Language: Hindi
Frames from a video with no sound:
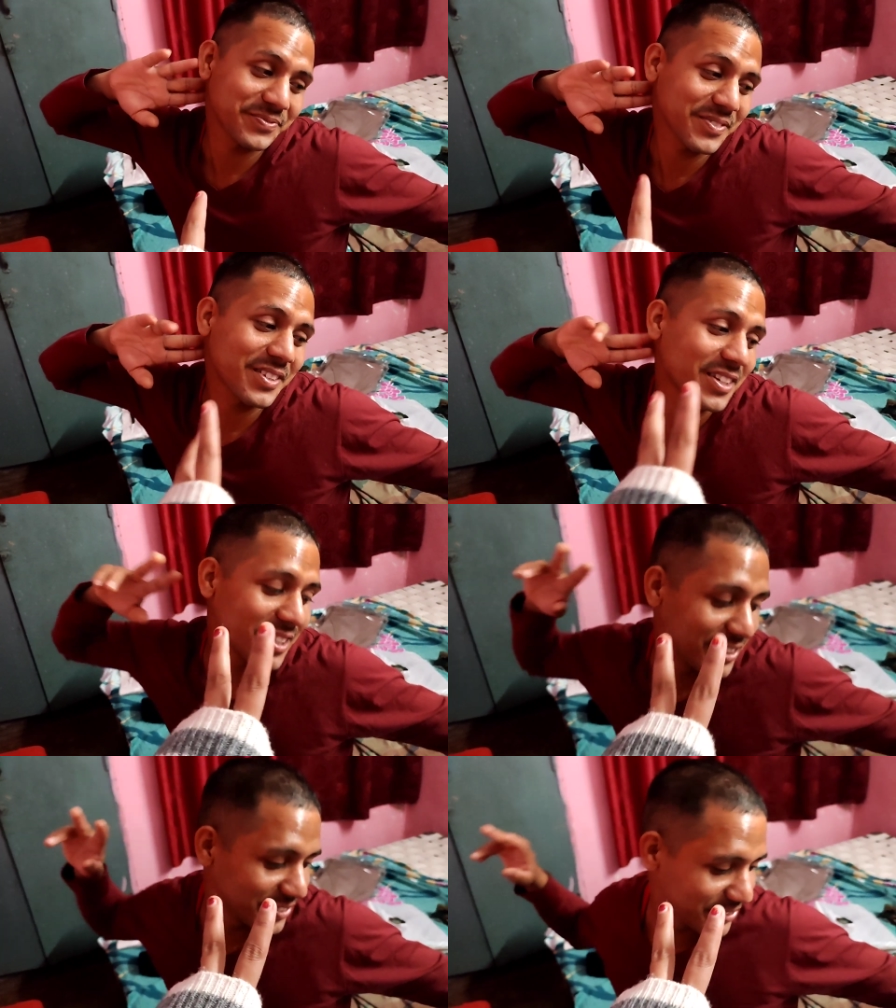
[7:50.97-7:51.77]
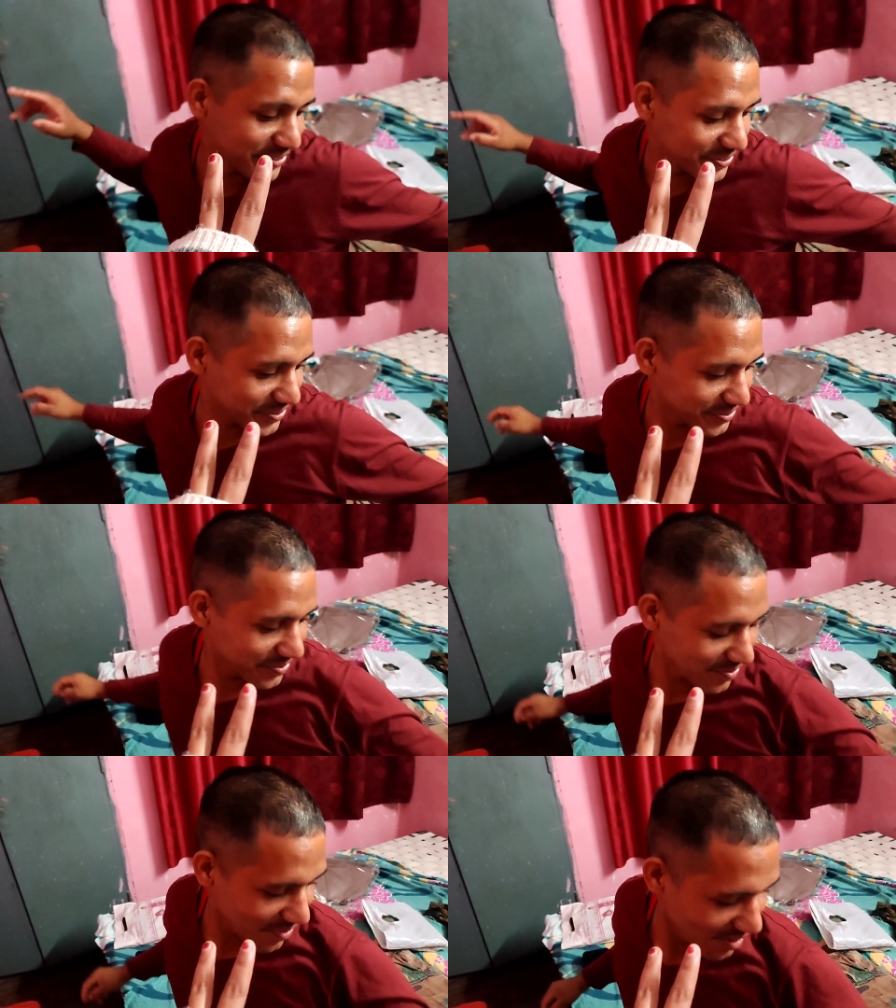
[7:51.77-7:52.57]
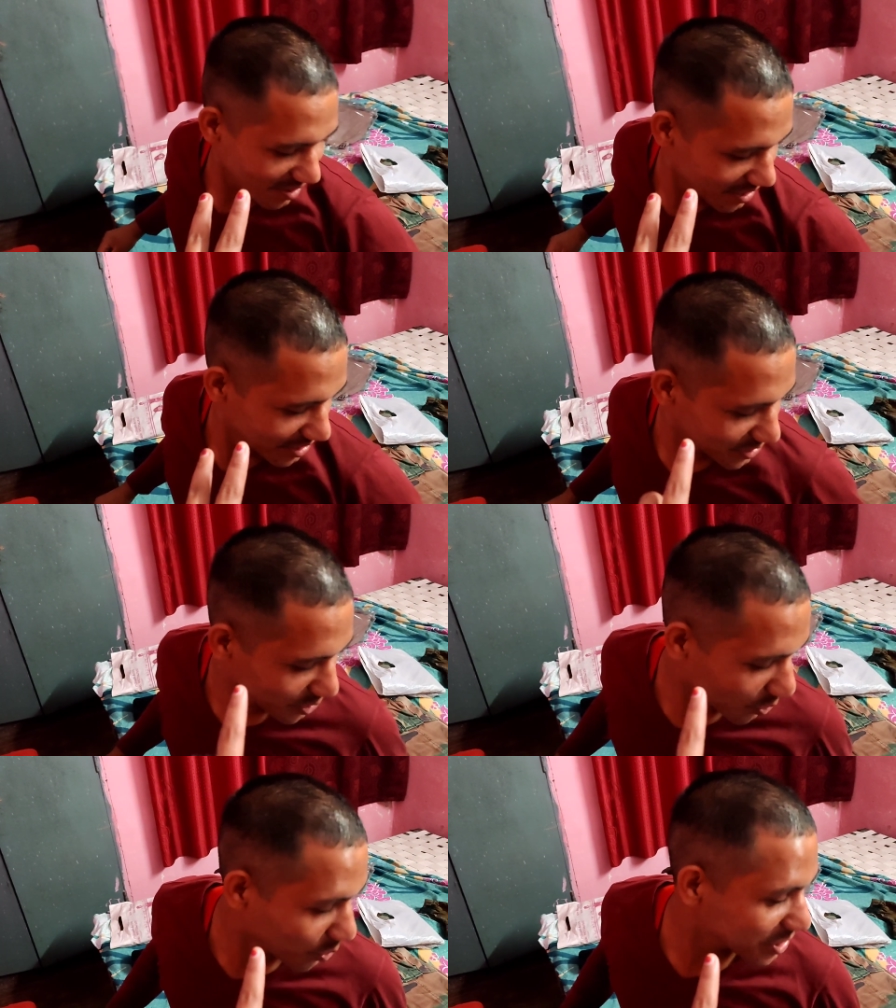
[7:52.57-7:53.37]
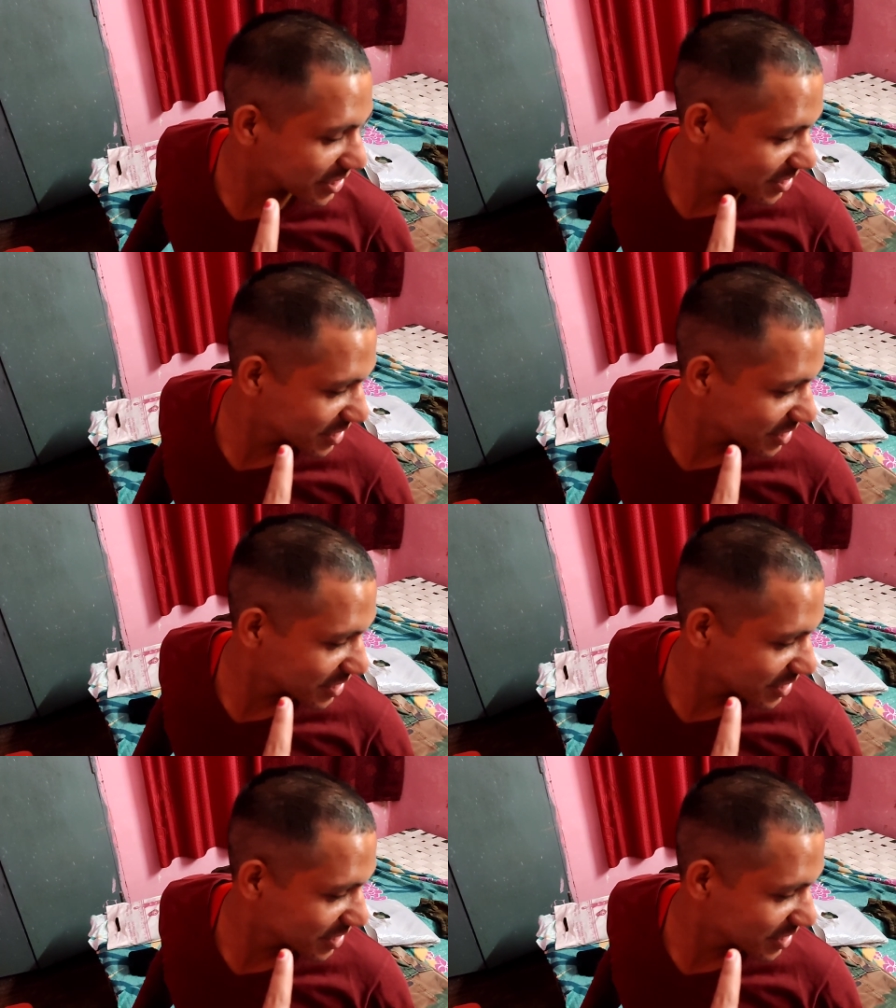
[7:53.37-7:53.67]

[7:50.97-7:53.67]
ये उन्होंने दो दिन से ऐसे फैला के रखा है और मेरे को बोल रहे है